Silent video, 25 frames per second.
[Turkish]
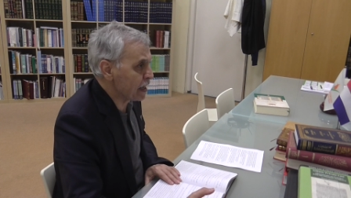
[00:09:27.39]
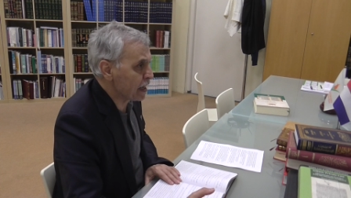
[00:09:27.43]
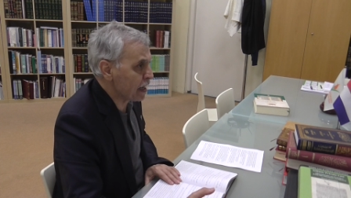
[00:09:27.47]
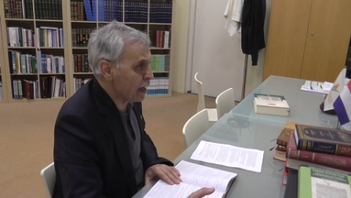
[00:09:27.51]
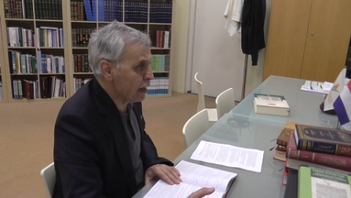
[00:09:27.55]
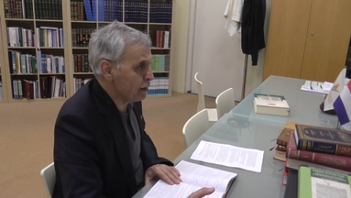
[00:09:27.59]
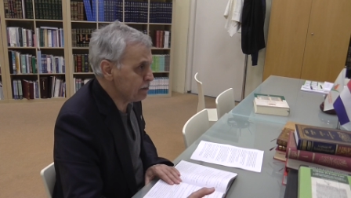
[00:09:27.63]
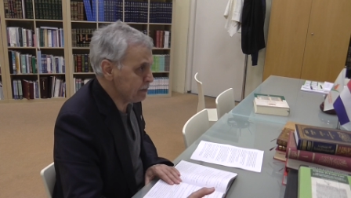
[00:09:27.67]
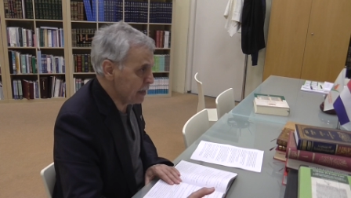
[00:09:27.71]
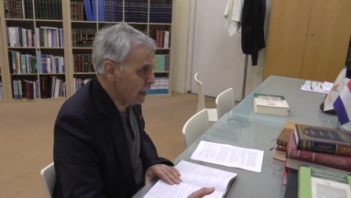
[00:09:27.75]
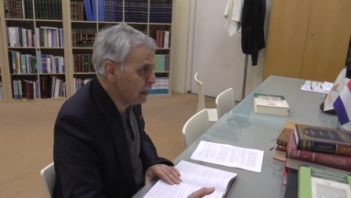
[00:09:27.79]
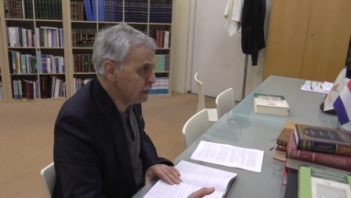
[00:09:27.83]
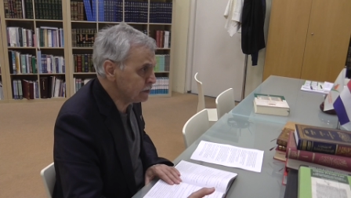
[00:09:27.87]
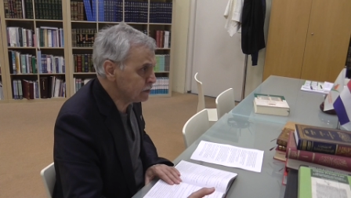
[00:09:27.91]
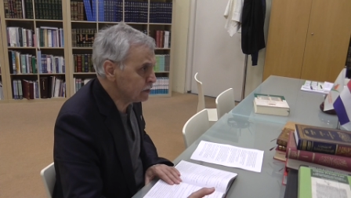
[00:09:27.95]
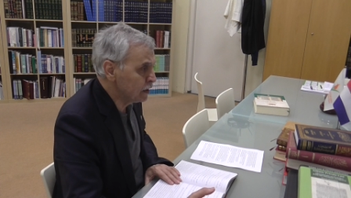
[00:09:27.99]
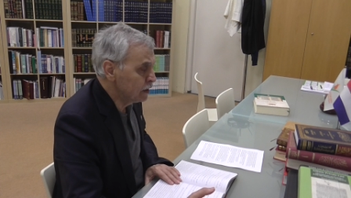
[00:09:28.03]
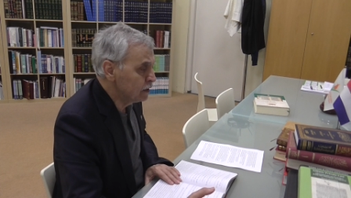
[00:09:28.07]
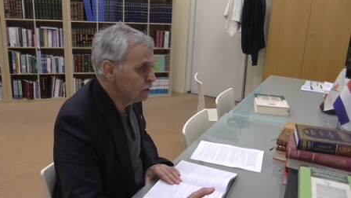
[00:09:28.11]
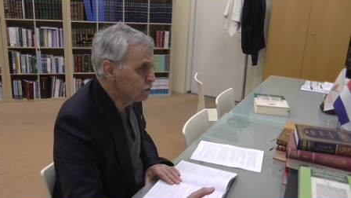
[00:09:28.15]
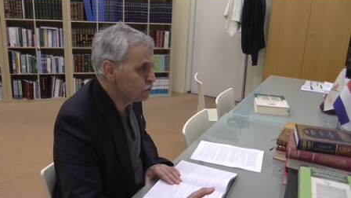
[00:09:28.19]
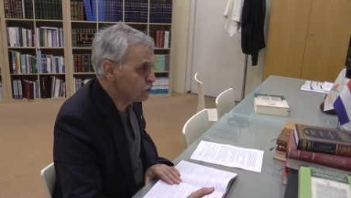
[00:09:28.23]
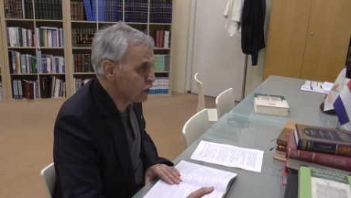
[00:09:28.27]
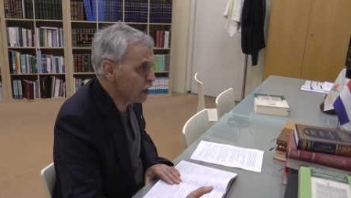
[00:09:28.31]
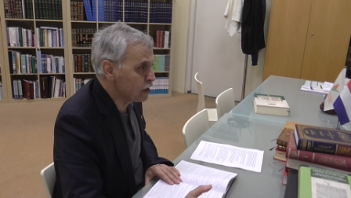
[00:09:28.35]
beraber
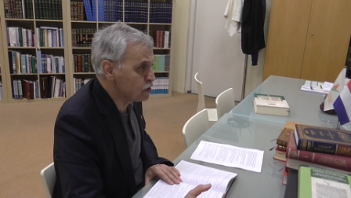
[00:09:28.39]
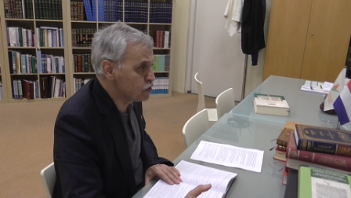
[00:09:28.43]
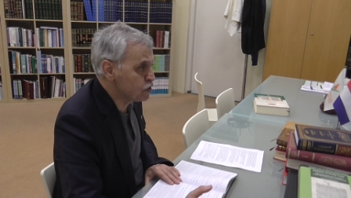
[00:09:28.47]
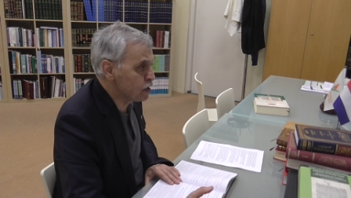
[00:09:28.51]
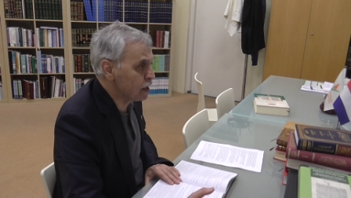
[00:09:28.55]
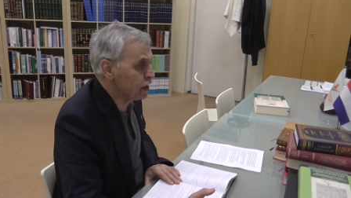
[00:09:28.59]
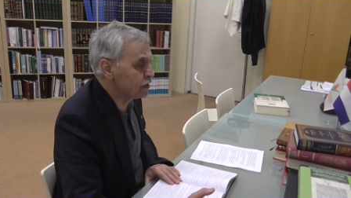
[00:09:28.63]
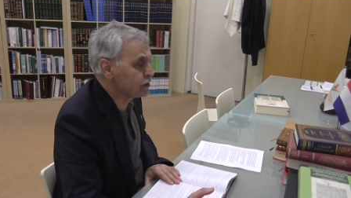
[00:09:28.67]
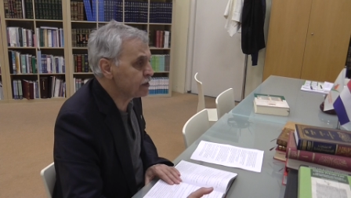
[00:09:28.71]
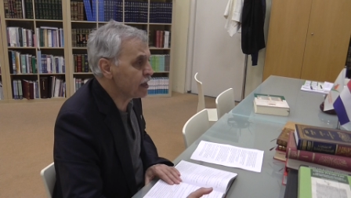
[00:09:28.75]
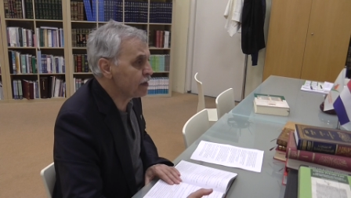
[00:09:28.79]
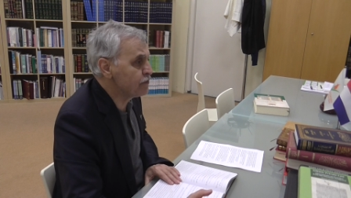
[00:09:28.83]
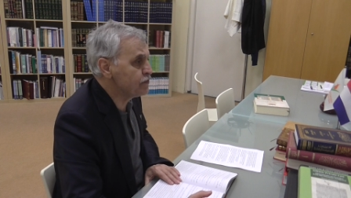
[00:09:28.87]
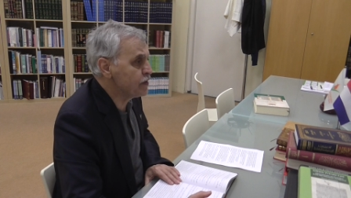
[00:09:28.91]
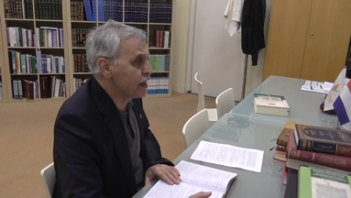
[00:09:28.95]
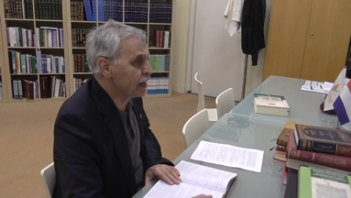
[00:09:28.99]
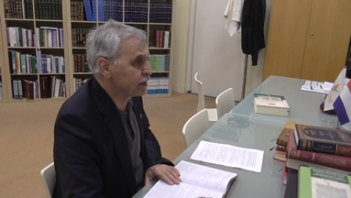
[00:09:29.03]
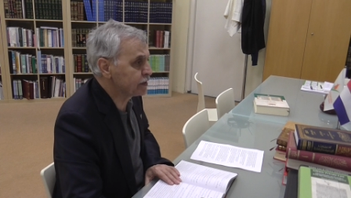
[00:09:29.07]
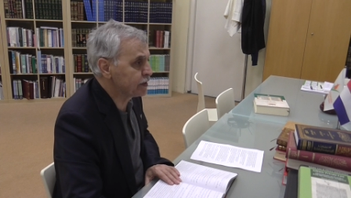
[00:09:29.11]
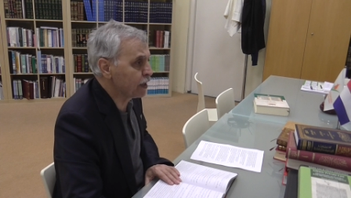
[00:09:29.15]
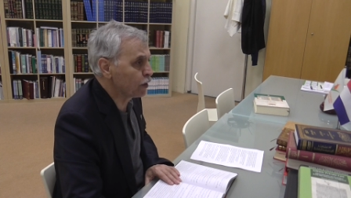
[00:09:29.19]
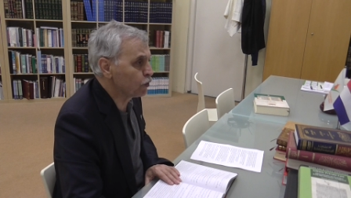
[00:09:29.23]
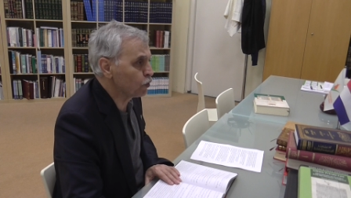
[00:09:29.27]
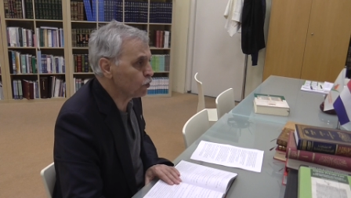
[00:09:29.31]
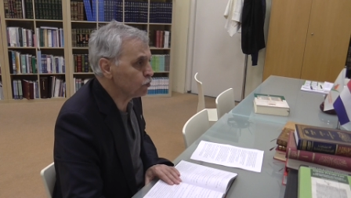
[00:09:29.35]
tercih
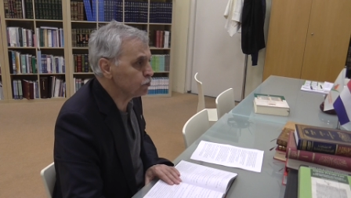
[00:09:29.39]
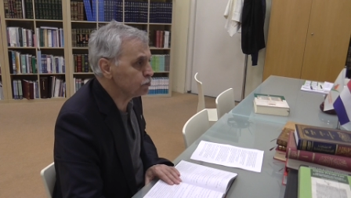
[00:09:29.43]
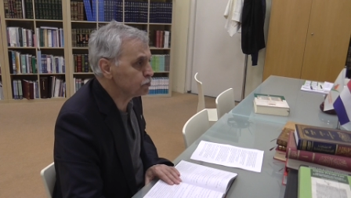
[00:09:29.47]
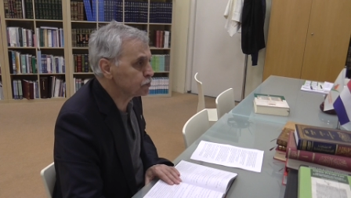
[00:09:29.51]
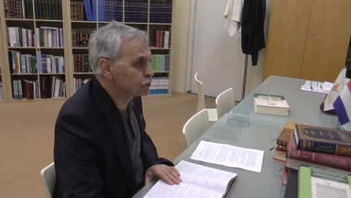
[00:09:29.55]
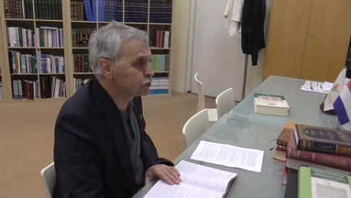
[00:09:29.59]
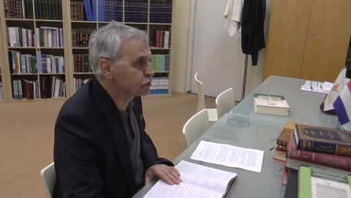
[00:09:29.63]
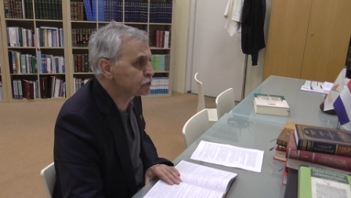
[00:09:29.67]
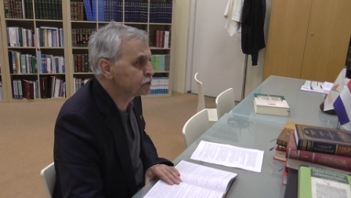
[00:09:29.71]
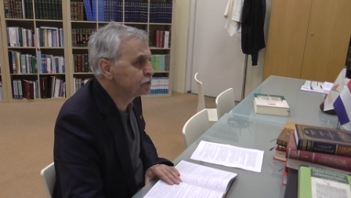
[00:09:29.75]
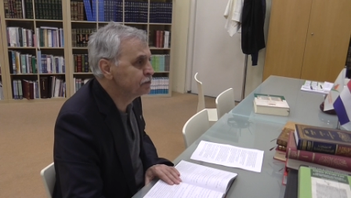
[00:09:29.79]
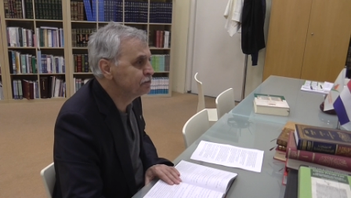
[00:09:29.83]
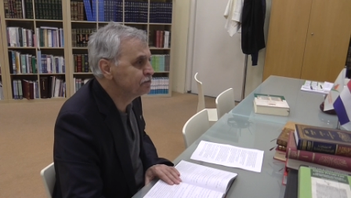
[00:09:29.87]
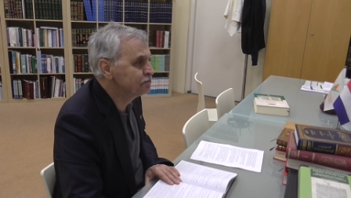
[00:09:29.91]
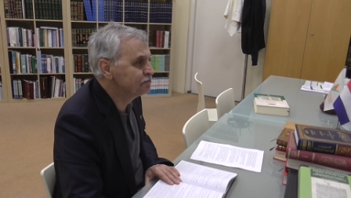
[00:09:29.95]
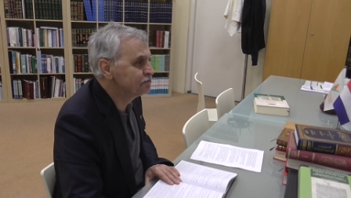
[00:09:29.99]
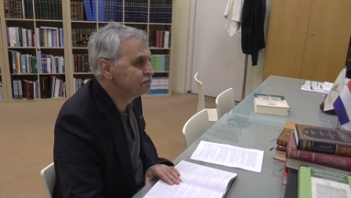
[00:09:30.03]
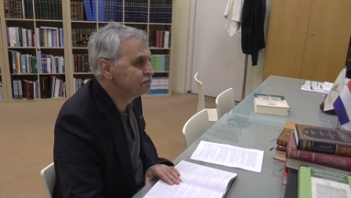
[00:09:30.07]
edenlerden olmuş.